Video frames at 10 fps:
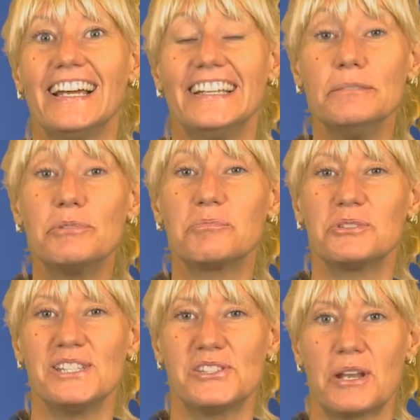dal libero
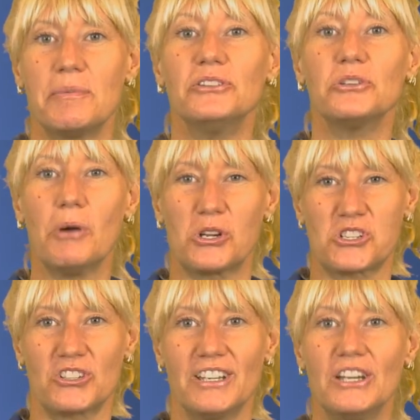posizionamento
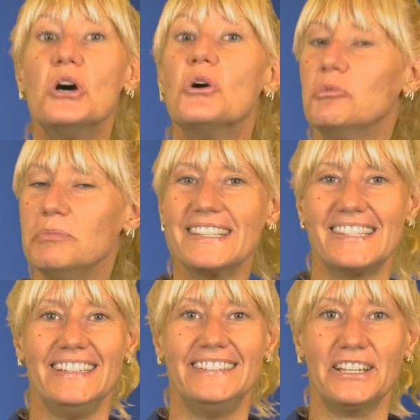Bosch. Un
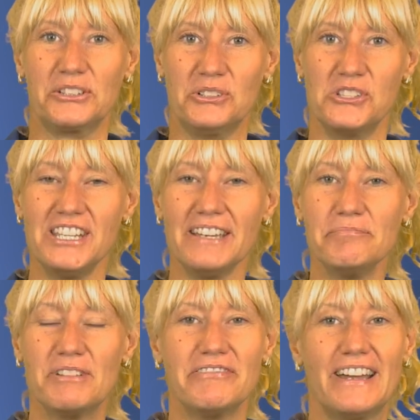mix di tecnologie
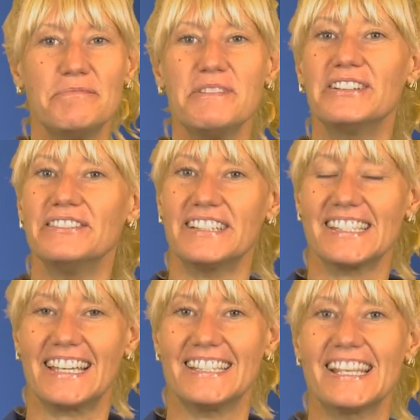per fare il pieno di
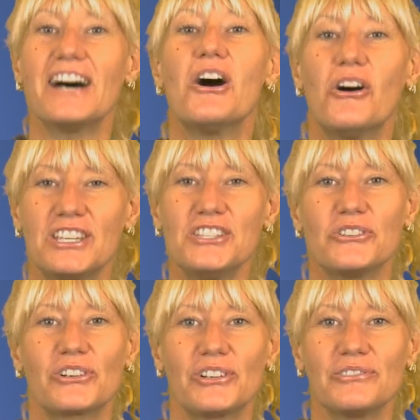freschezza ogni
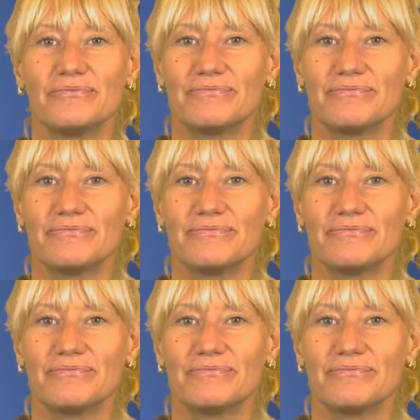giorno.